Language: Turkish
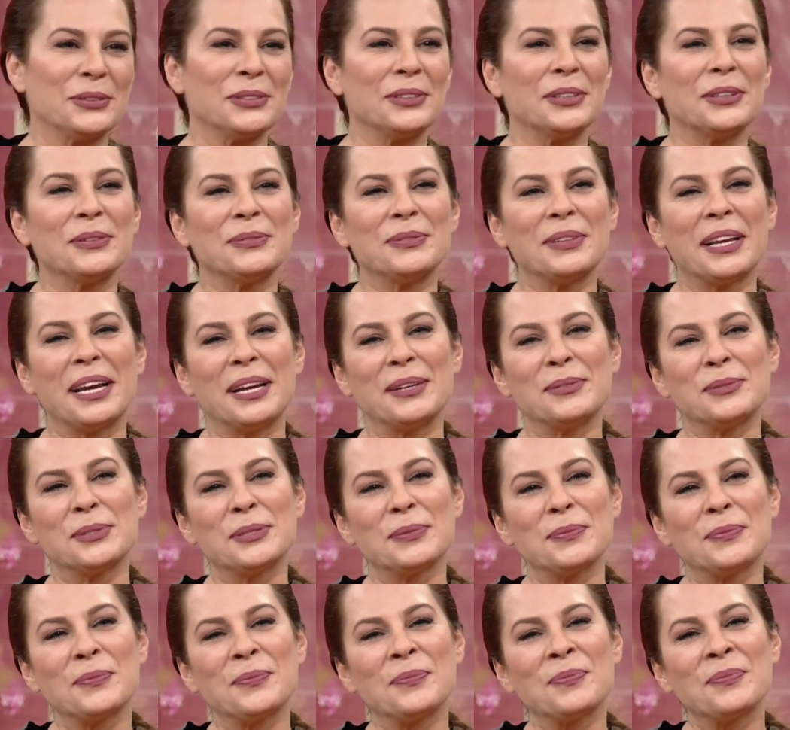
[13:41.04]
oturuyorum dermiş.
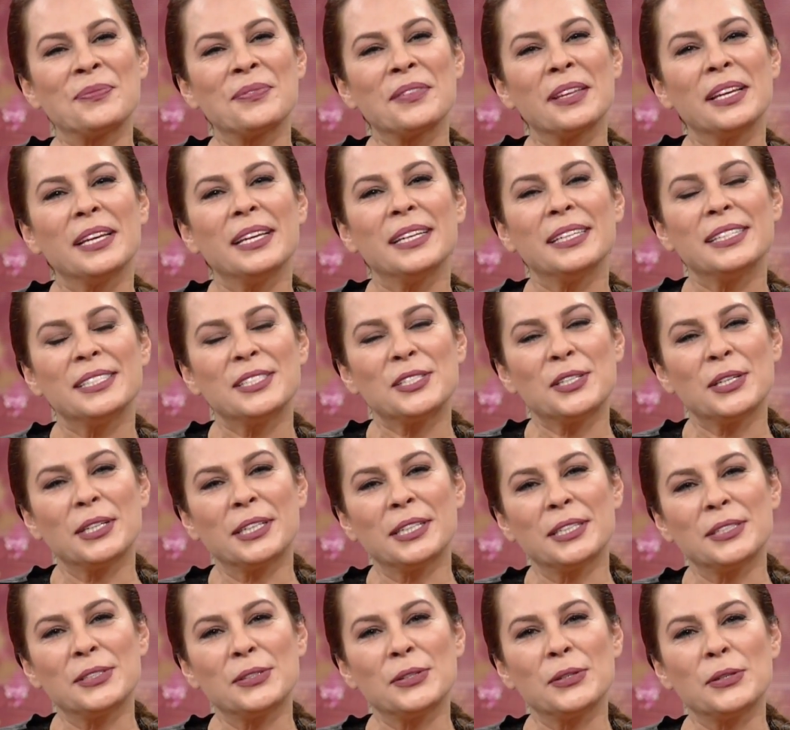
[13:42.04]

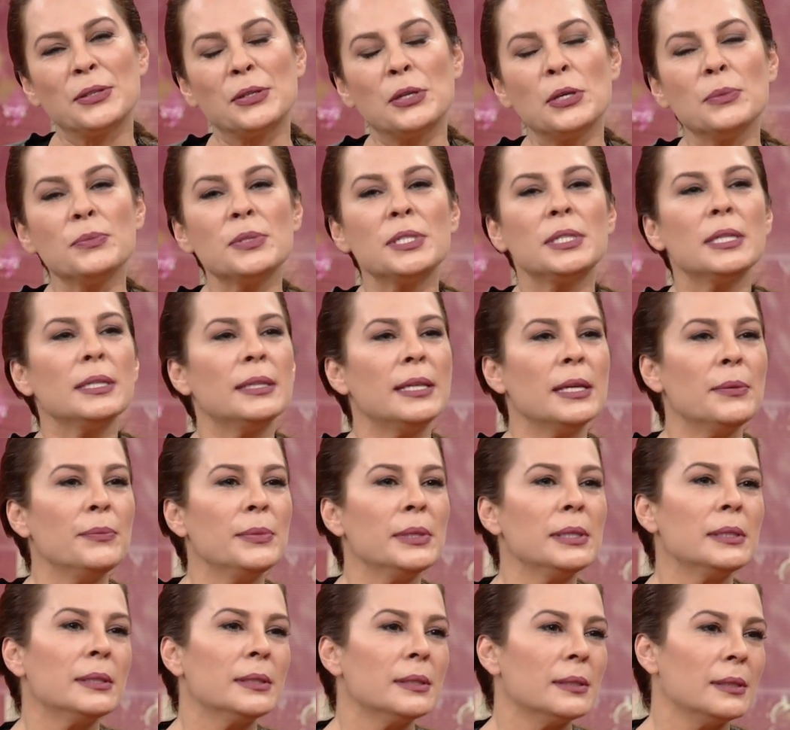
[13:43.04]
Şaka söylüyorum. İşte
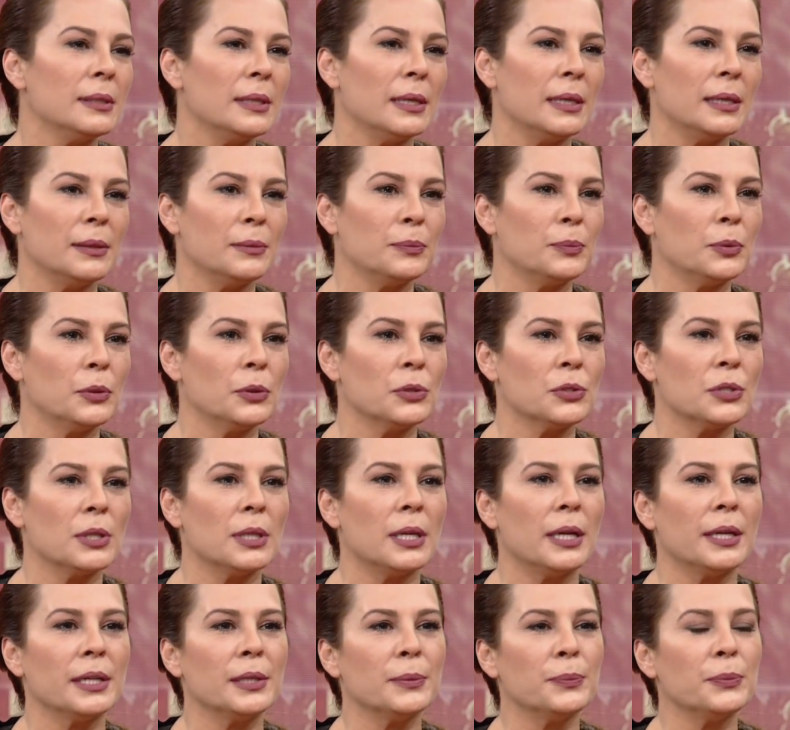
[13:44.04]
demirle
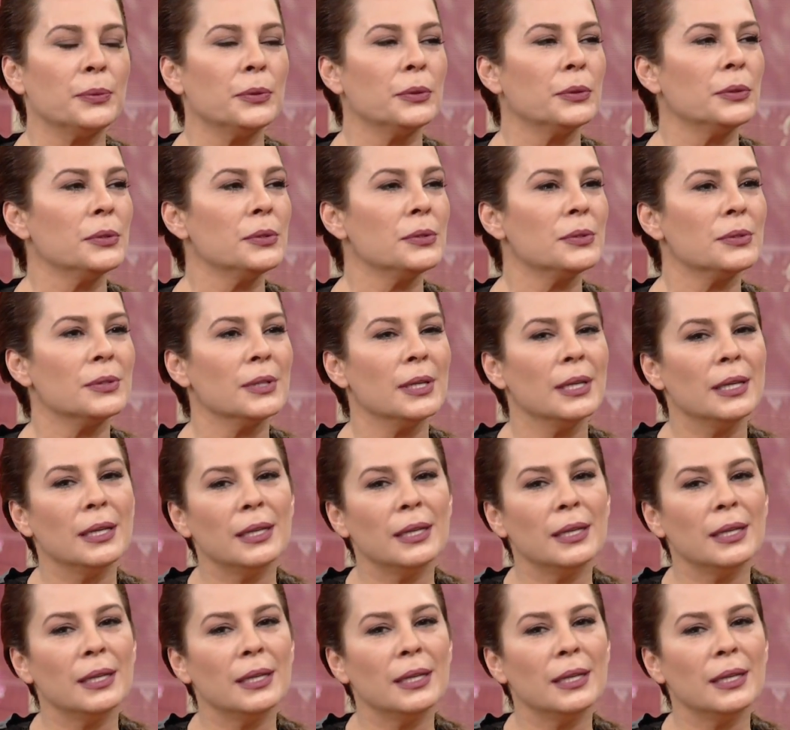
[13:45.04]
projeler yapıyoruz.